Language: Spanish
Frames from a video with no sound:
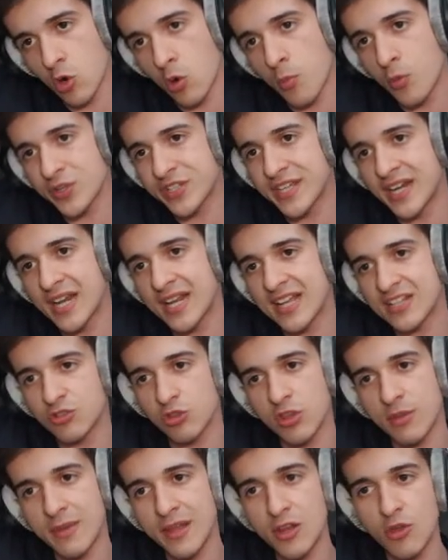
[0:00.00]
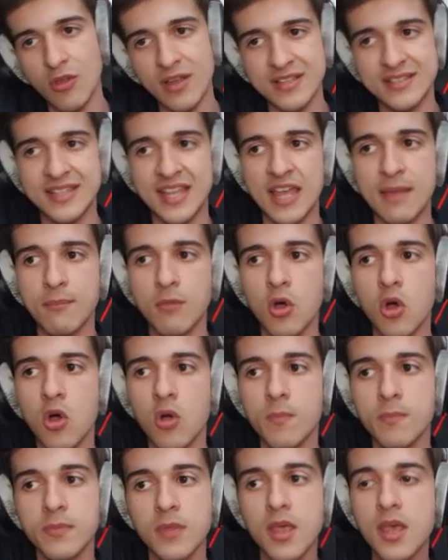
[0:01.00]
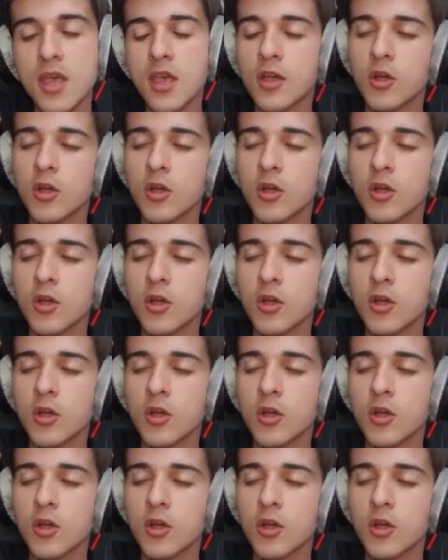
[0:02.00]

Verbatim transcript: Como puede ser el caso de Meliodas Demon,